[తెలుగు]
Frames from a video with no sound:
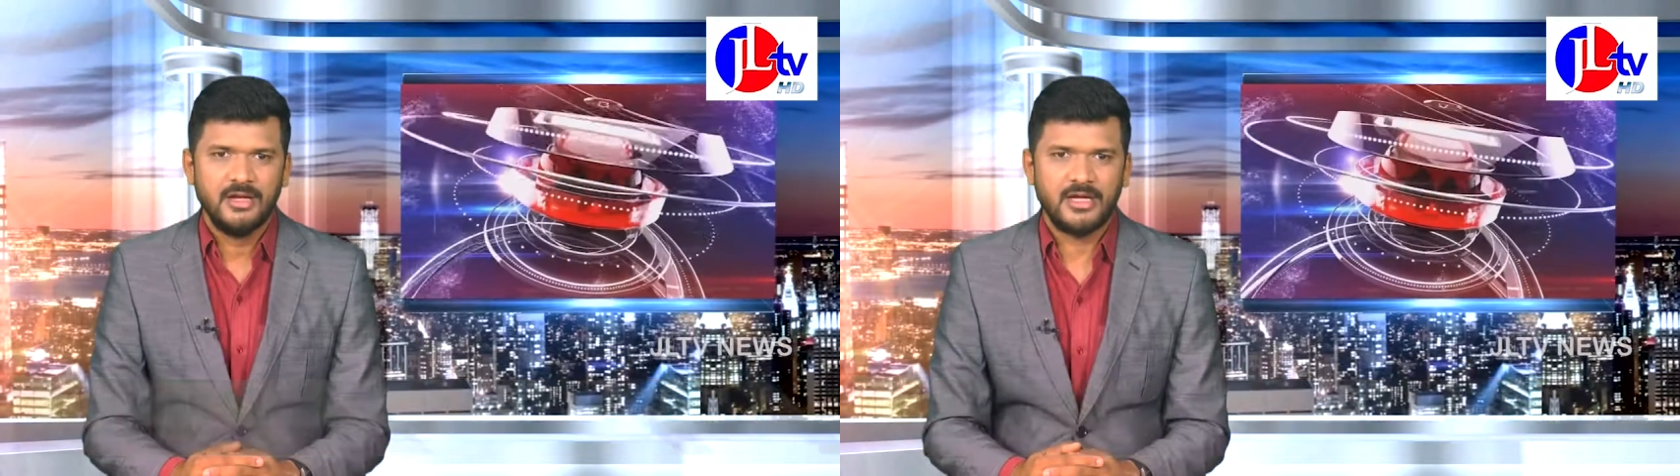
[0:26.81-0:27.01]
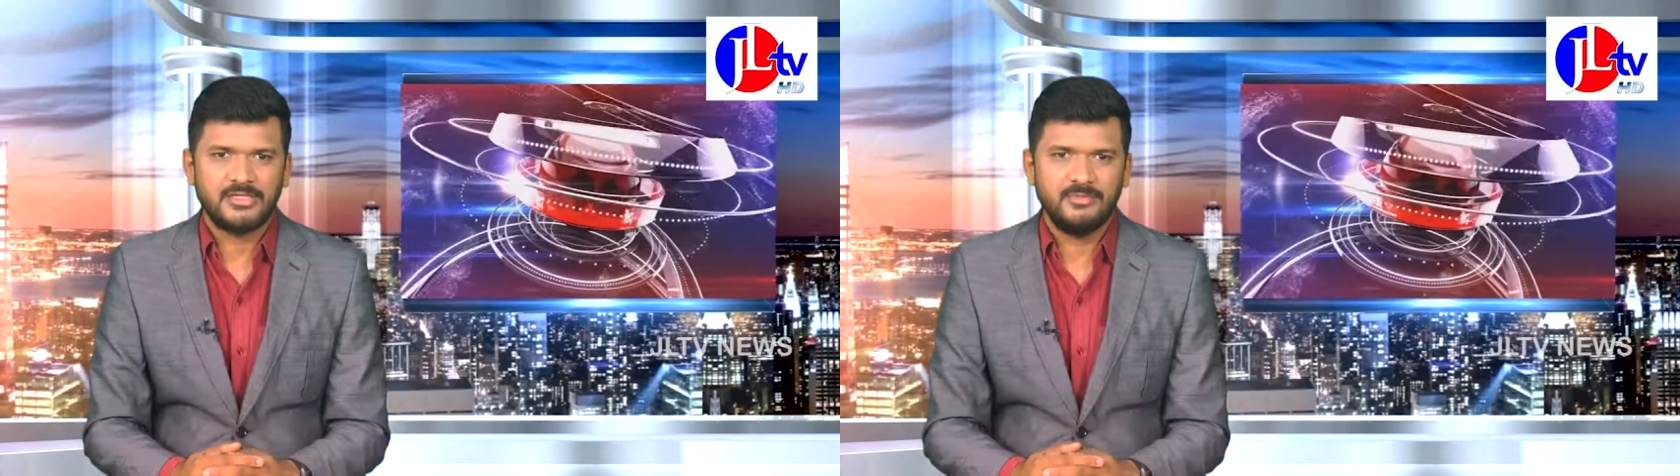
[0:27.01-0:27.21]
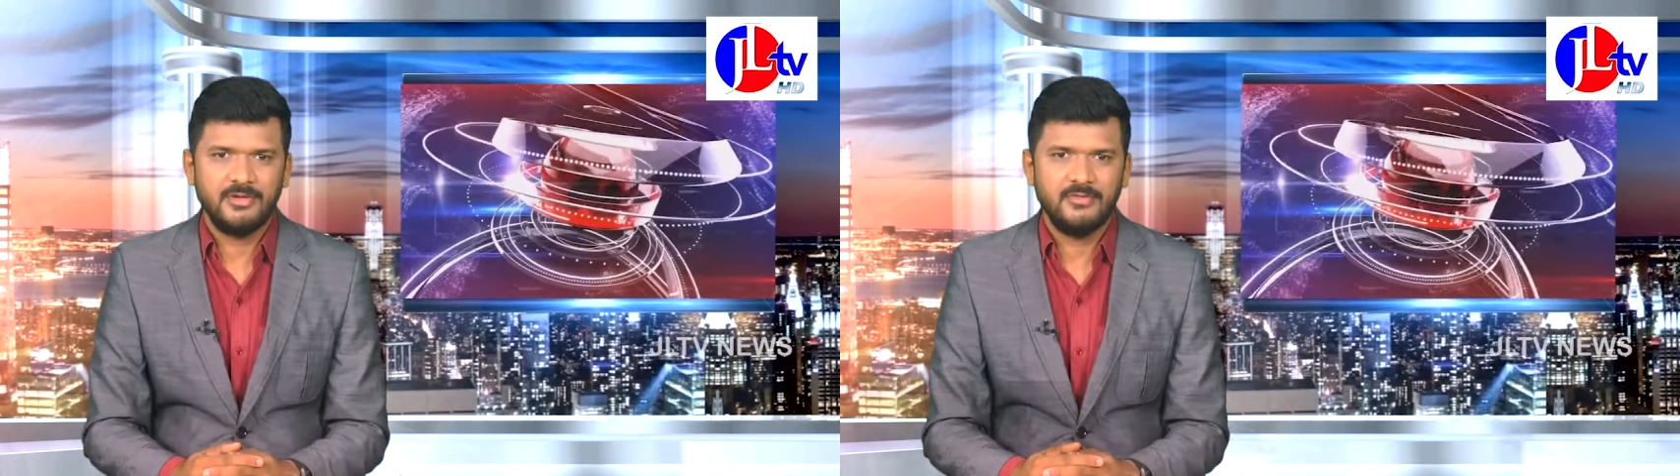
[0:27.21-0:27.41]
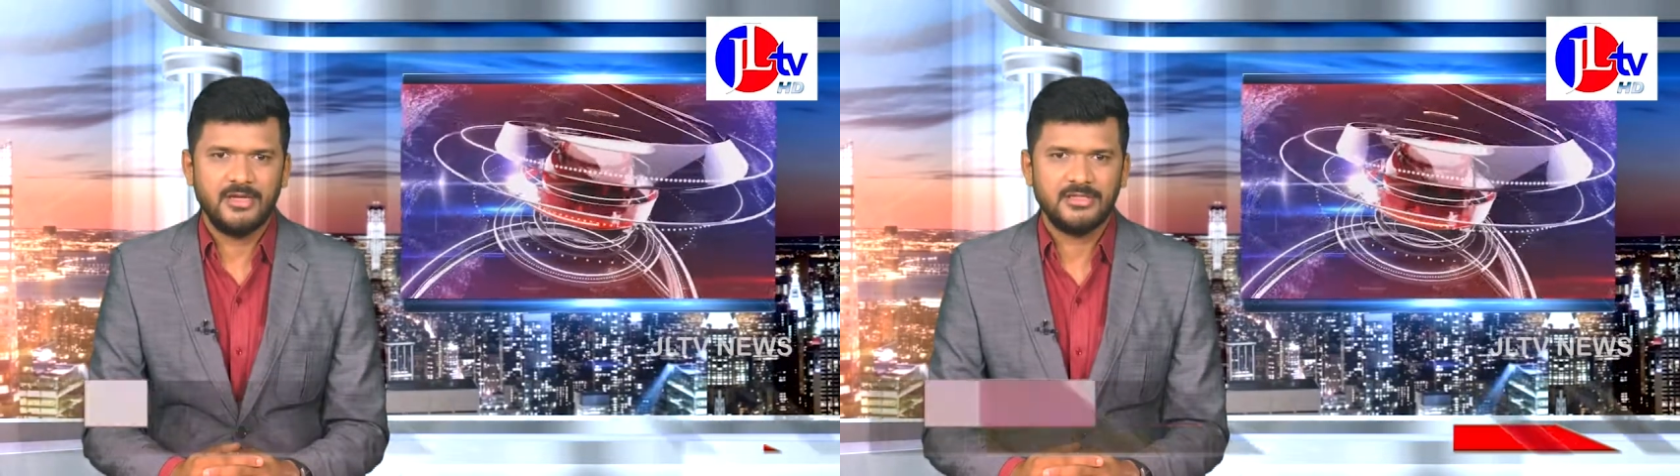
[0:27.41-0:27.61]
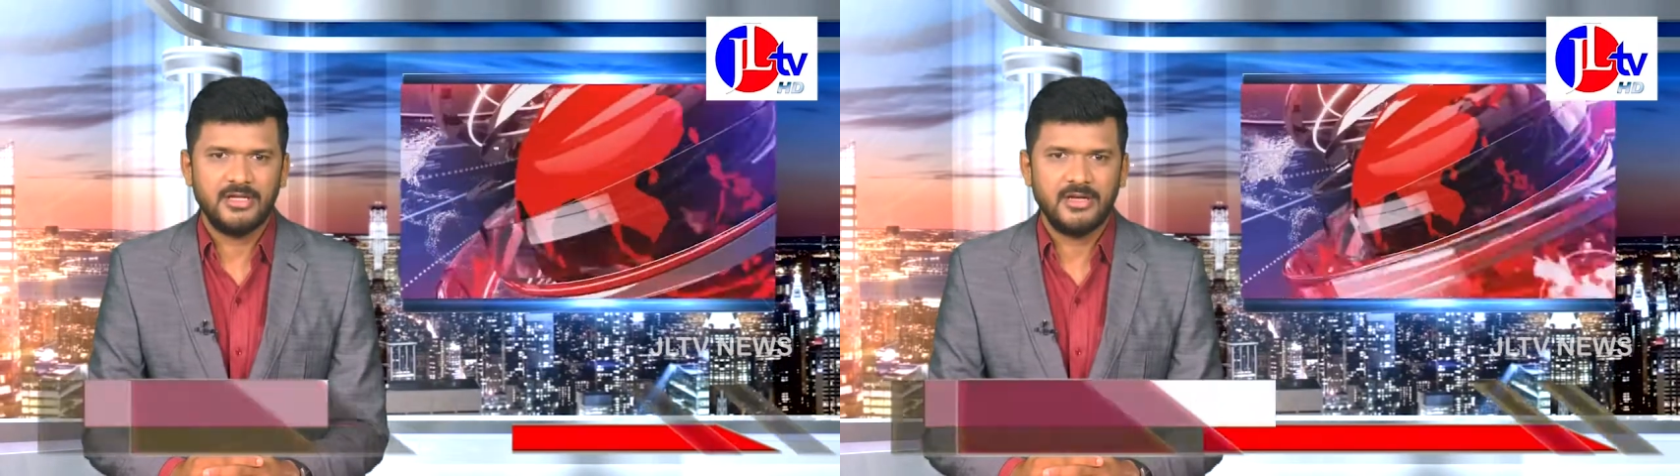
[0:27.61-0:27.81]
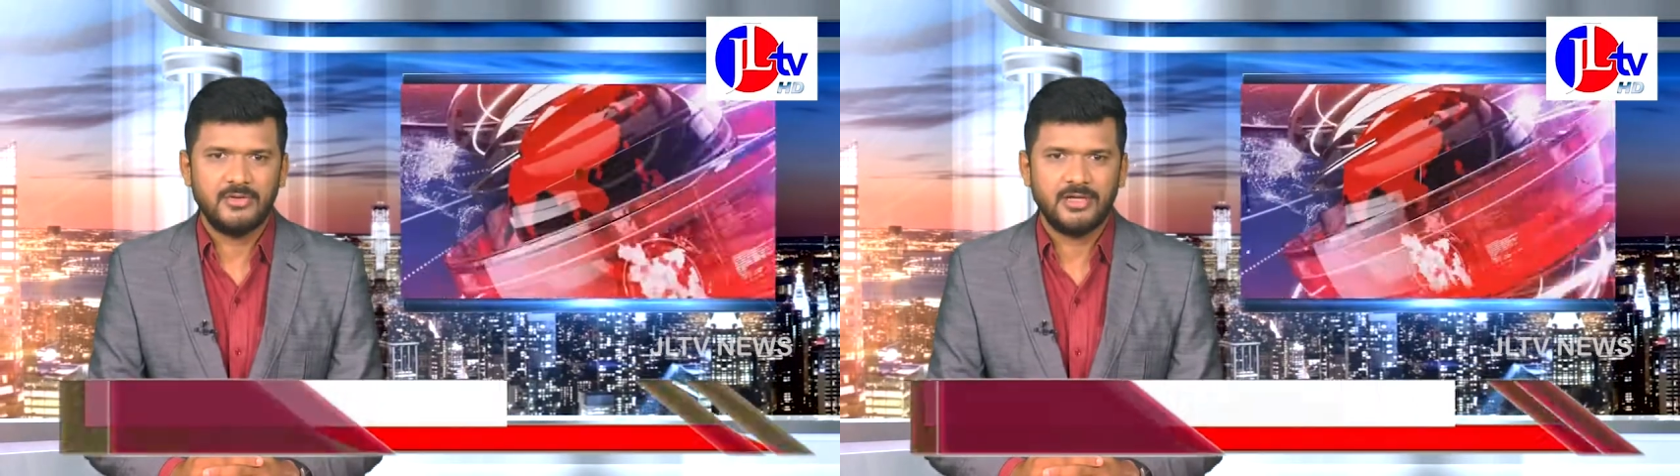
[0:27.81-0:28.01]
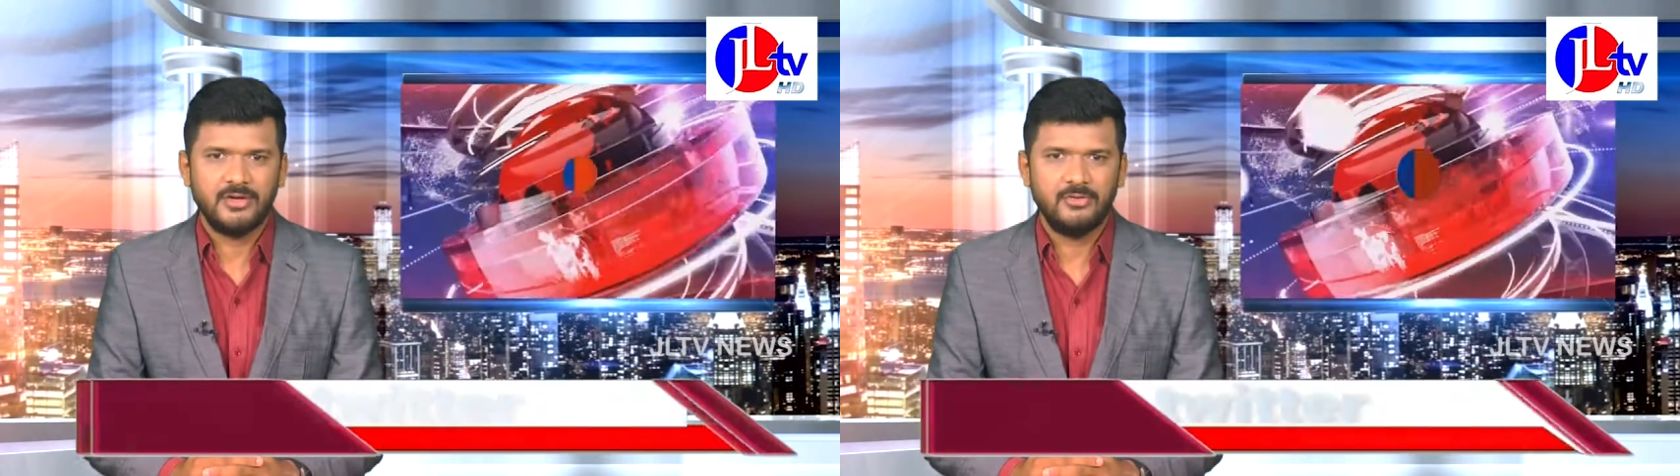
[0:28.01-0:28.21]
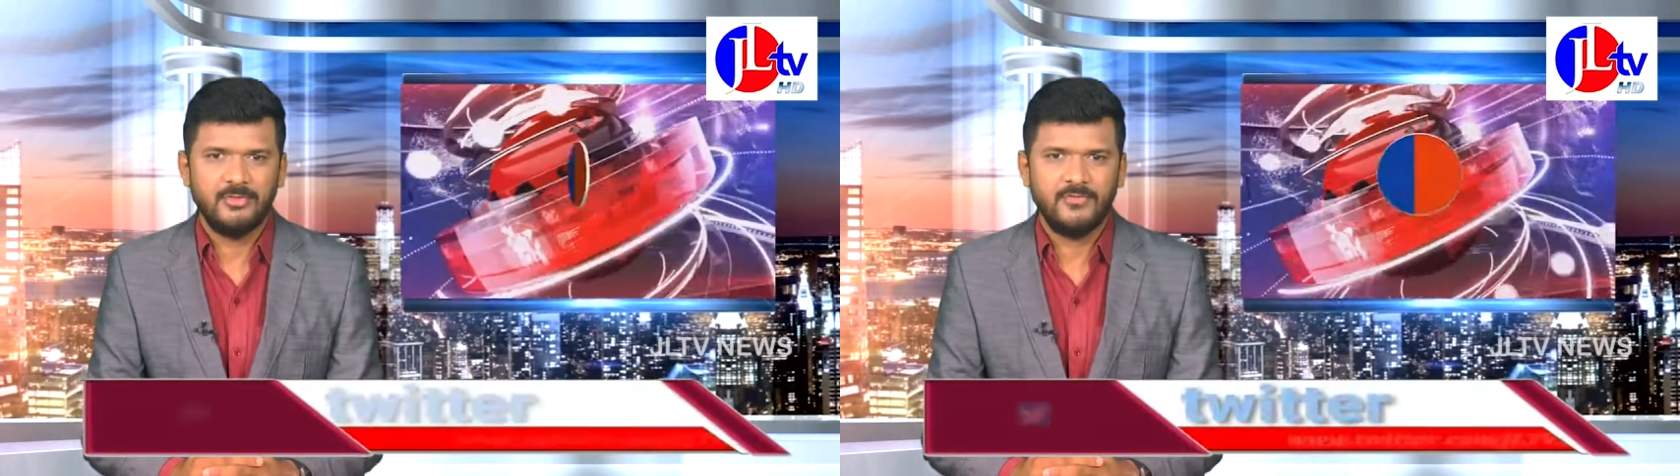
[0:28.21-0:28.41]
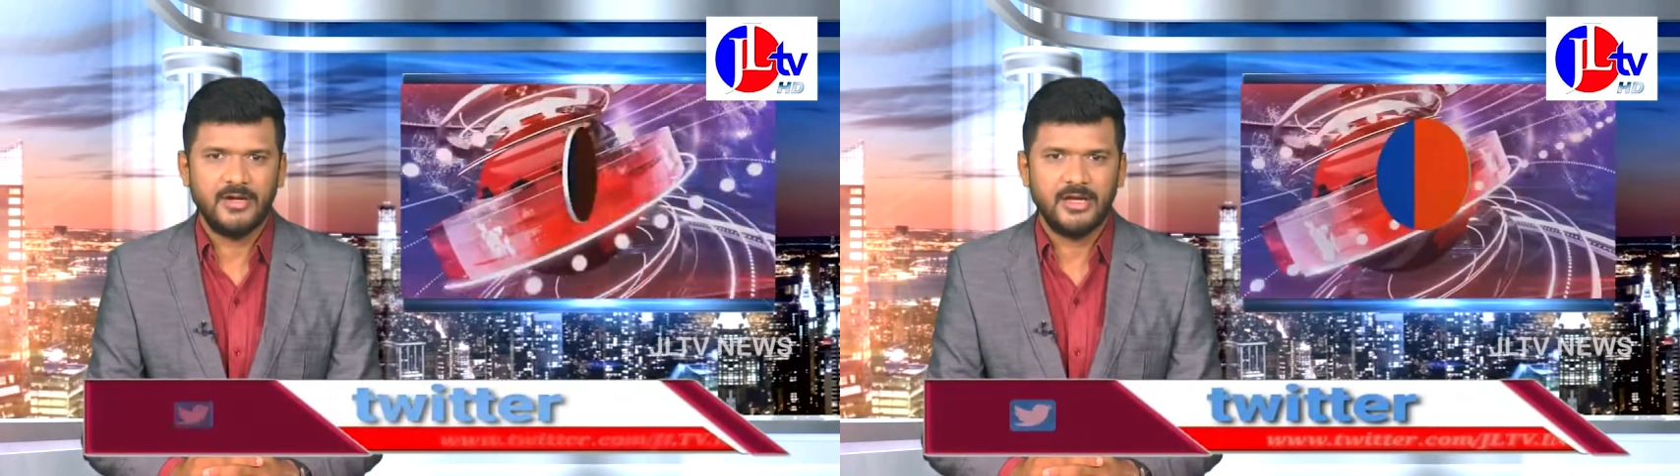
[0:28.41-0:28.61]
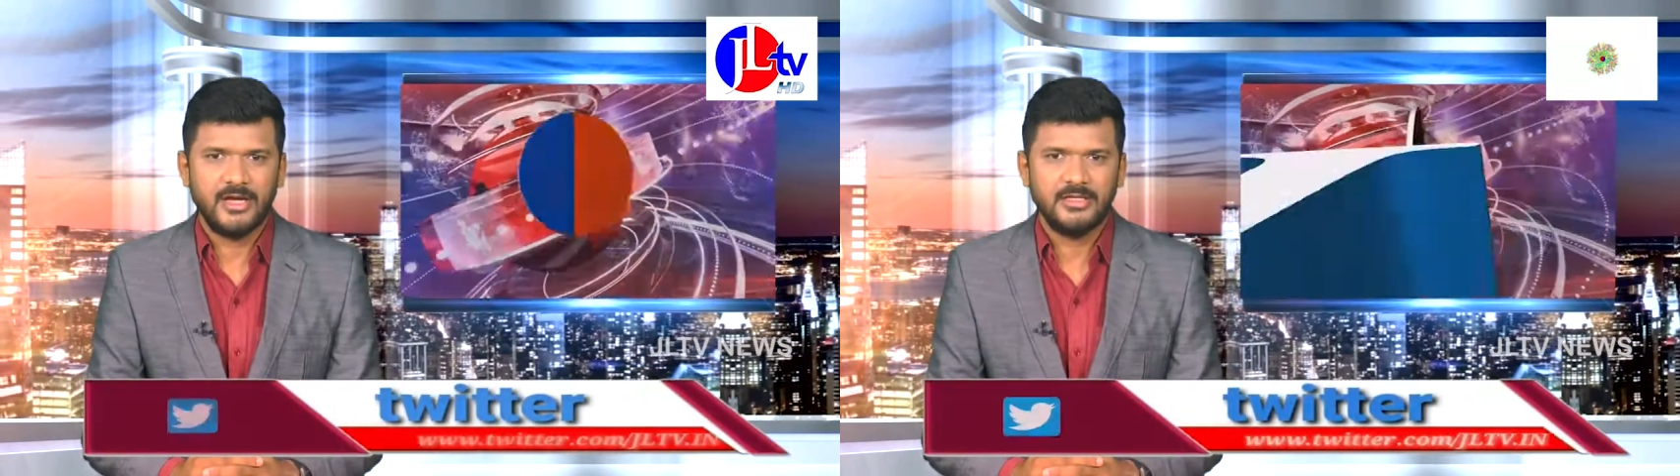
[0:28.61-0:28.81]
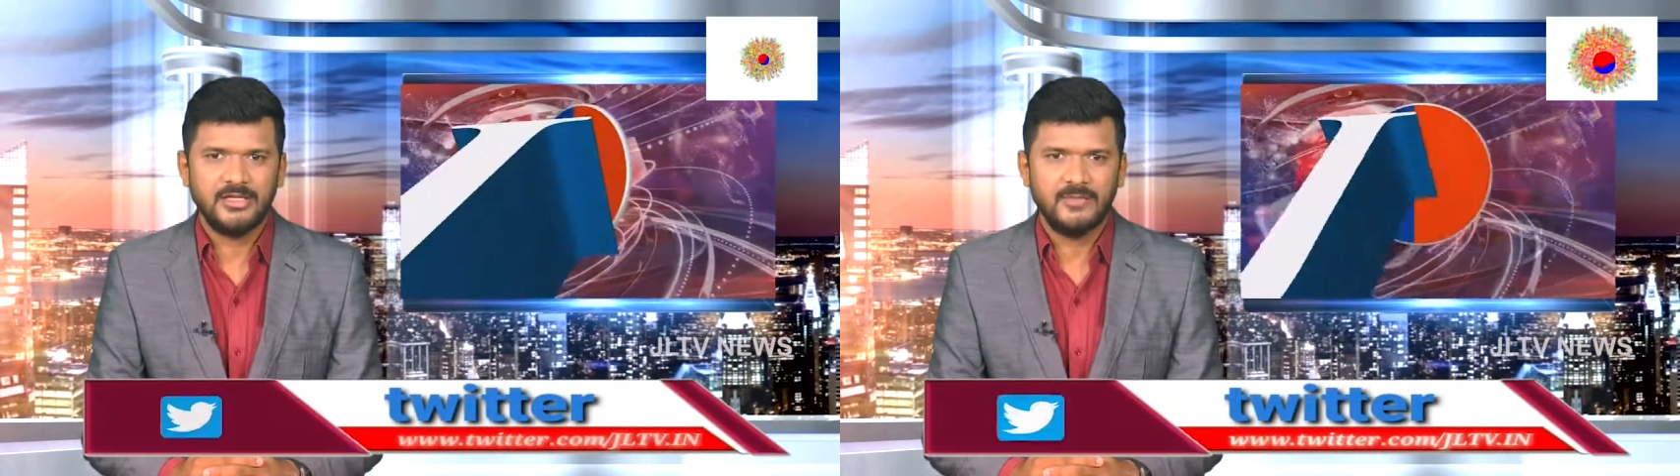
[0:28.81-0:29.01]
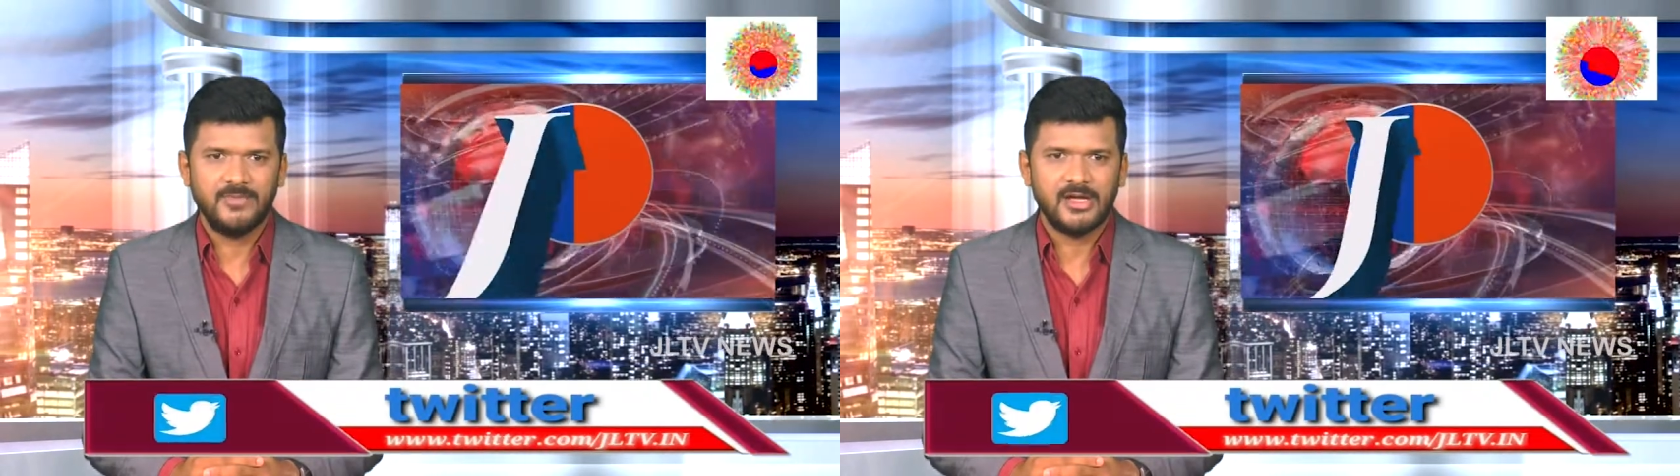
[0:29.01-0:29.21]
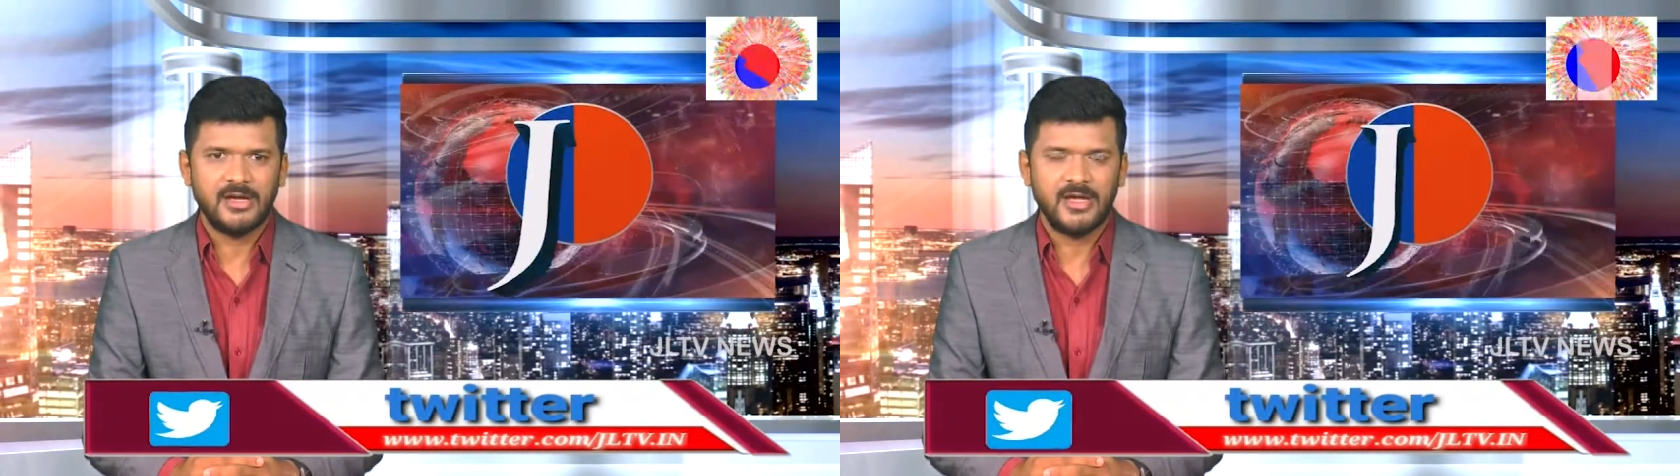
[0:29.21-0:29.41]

లక్ష్య బిల్వార్చన రుద్రహోమం వంటి ఆధ్యాత్మిక